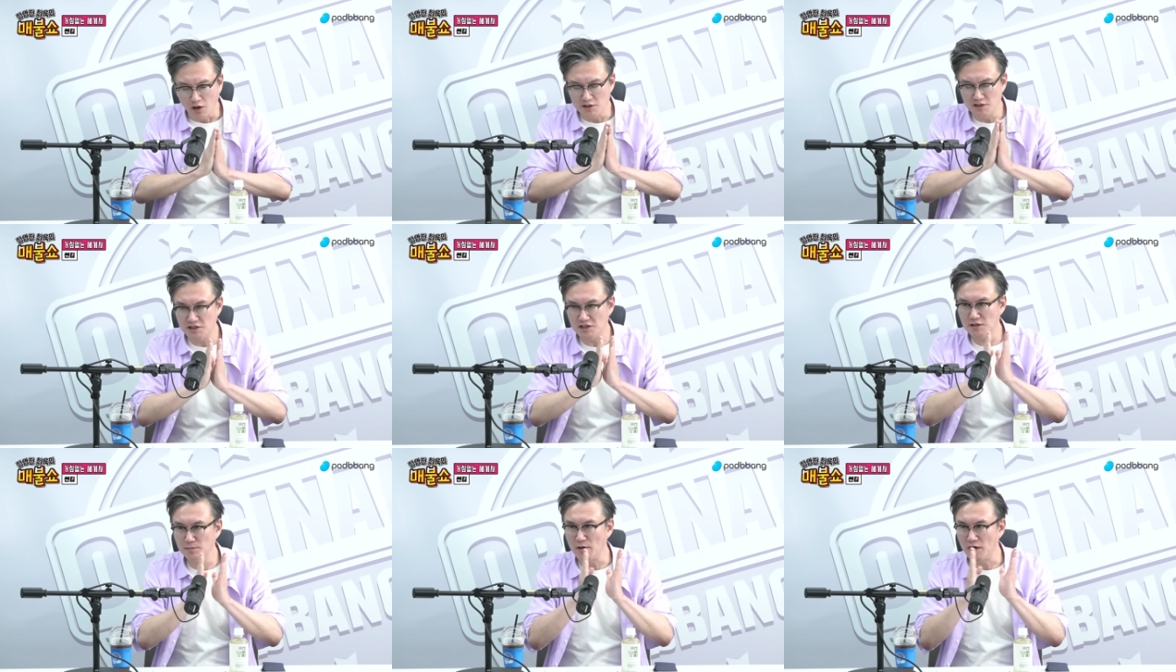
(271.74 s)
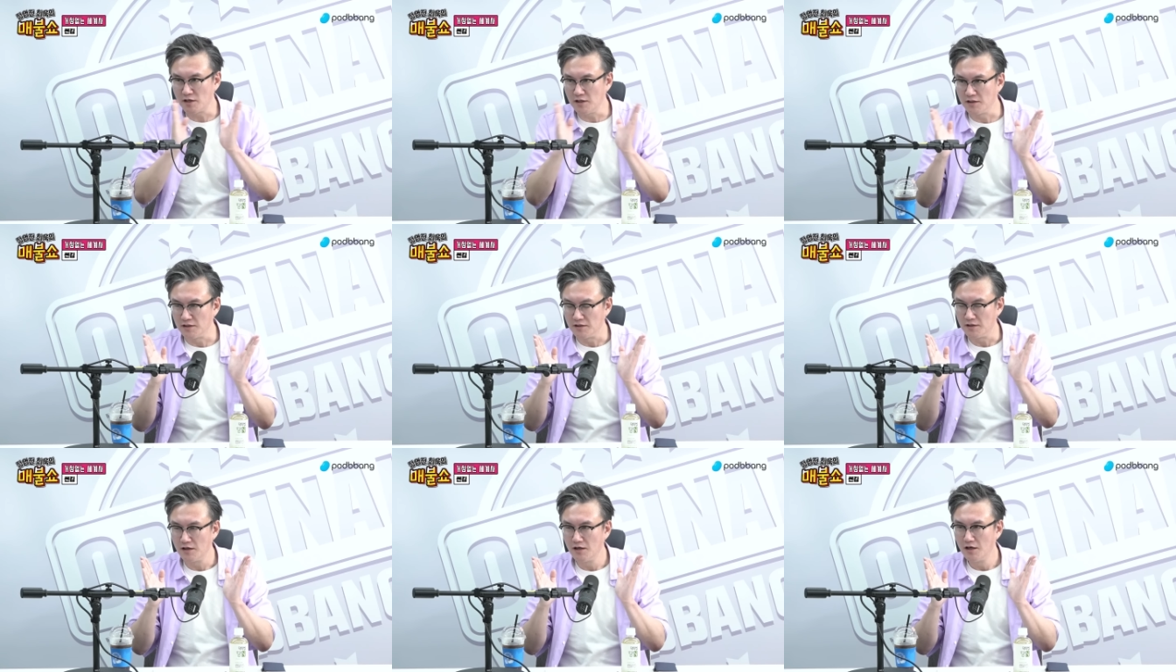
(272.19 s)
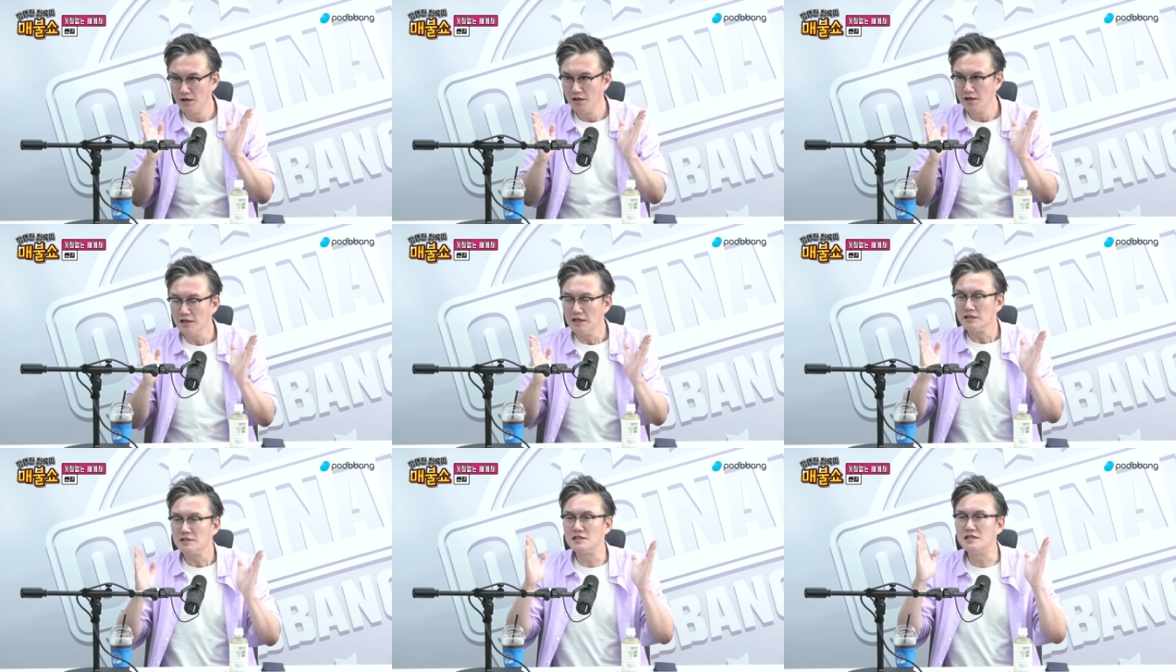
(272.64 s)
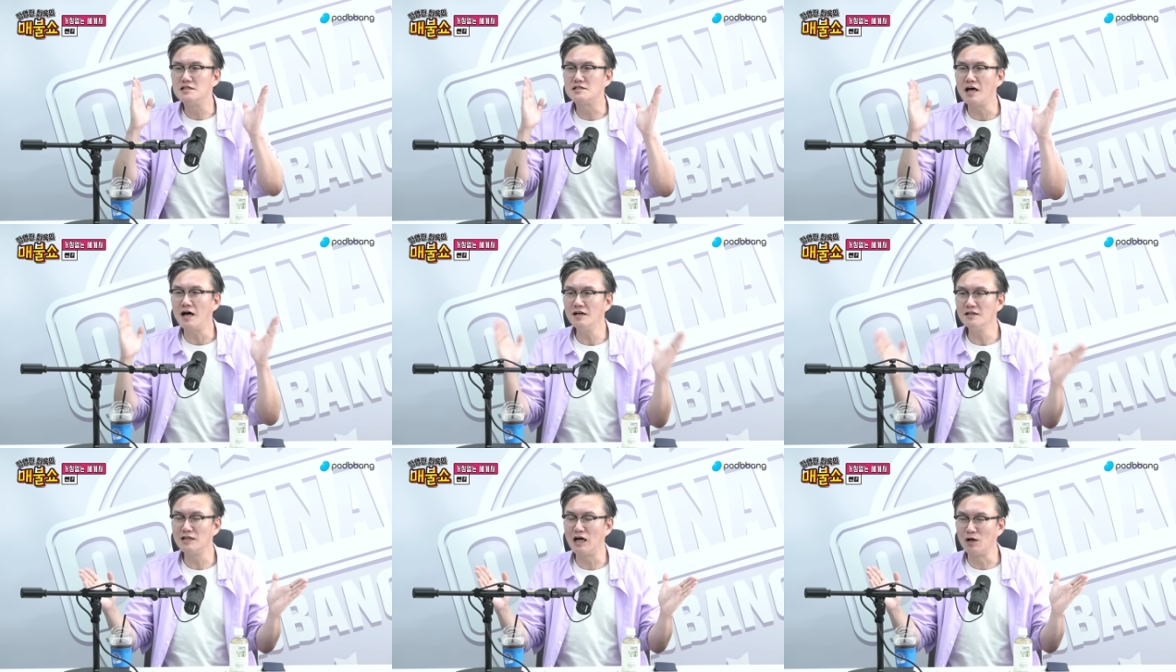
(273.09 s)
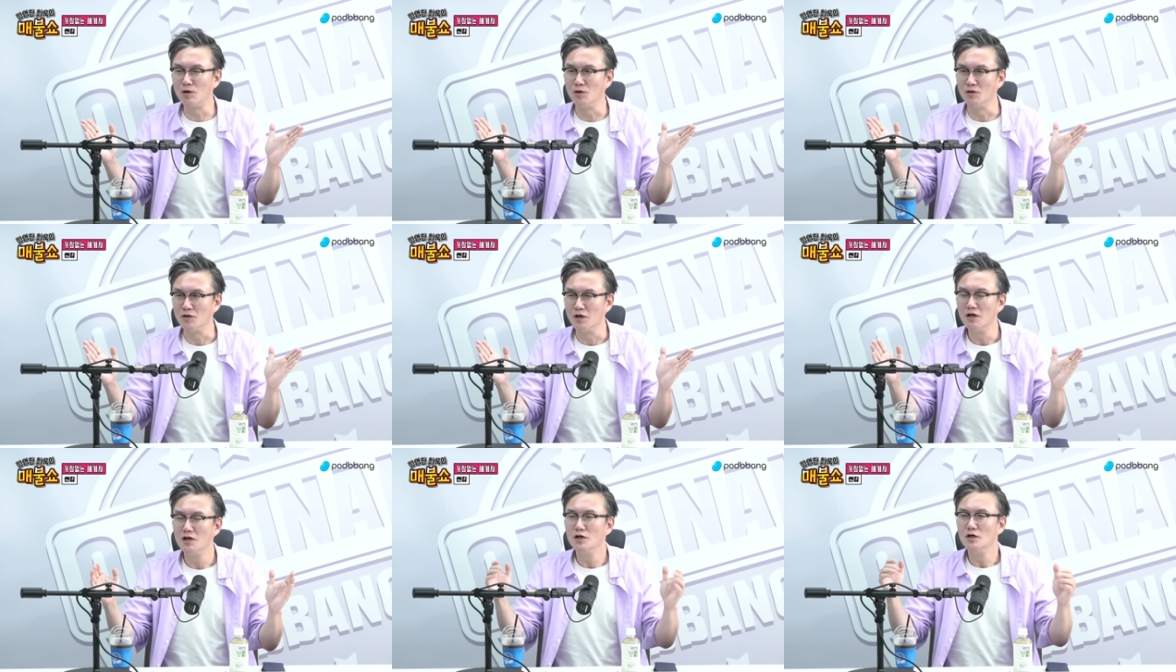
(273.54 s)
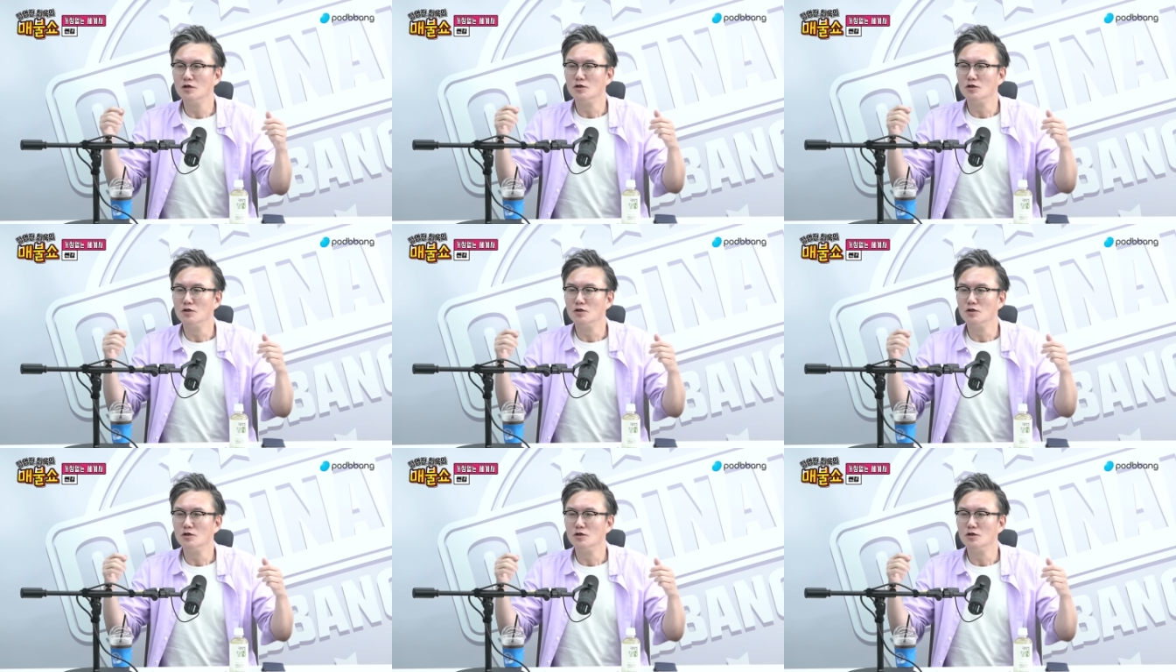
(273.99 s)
거치면은 지상 낙원